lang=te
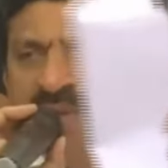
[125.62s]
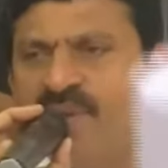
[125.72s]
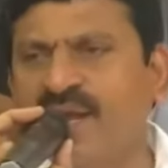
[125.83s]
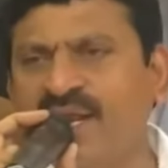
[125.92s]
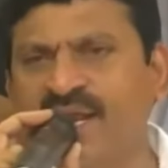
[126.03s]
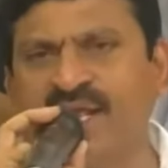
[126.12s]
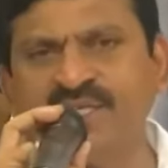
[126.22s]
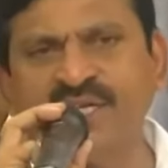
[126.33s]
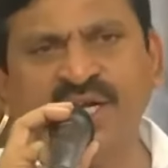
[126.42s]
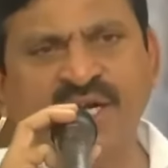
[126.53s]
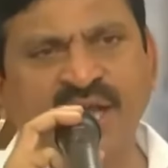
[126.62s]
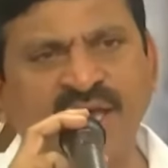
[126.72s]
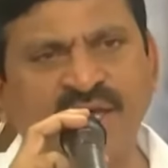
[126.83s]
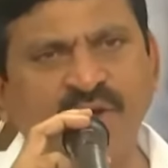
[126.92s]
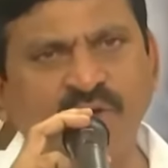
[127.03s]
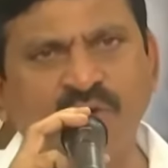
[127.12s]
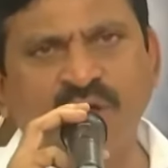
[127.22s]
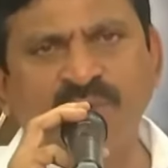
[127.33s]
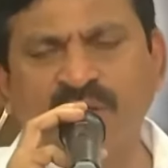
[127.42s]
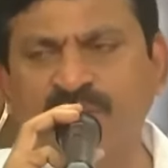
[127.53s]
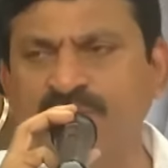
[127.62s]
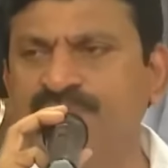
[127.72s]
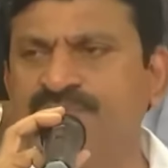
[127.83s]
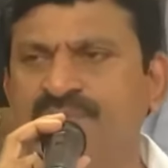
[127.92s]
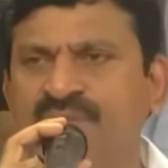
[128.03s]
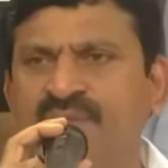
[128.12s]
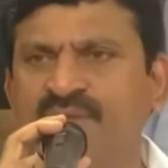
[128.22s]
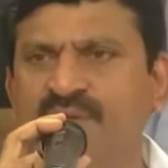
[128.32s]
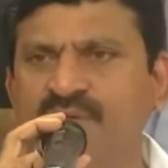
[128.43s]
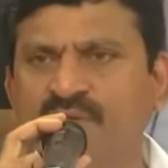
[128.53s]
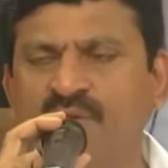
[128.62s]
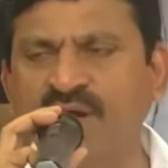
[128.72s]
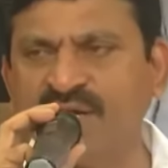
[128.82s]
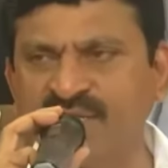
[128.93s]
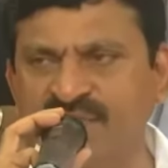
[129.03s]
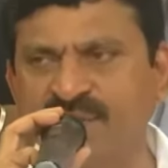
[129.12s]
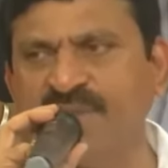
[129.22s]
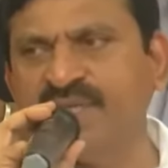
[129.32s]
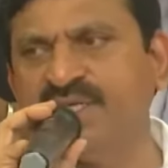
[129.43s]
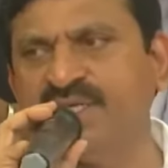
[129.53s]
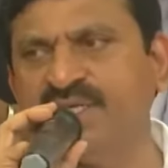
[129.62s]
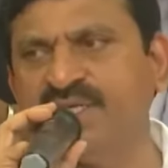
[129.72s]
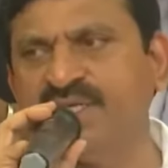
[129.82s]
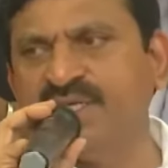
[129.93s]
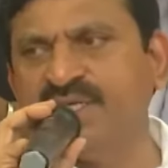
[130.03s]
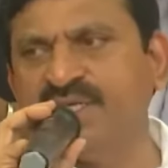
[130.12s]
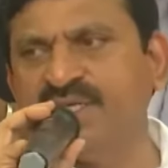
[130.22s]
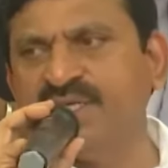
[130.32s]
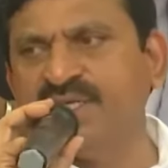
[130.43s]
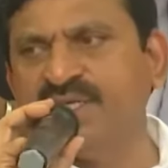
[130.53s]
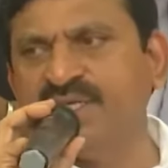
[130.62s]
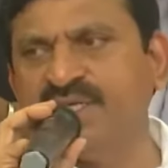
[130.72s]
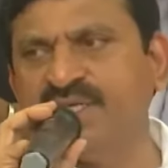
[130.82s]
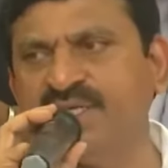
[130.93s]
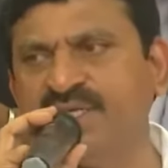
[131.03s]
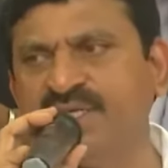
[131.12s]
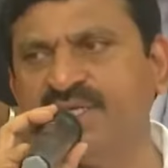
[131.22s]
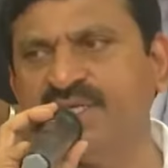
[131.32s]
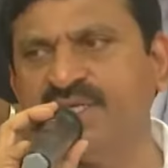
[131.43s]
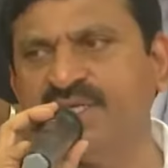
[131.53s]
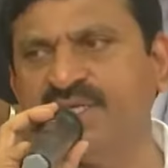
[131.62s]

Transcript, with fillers: మైన్ ఇరిగేషన్ ట్యాంక్లో కూడా మనం వాటర్కి సంబంధించిన స్పోర్ట్స్ ఇతరత్ర ఇతరత్ర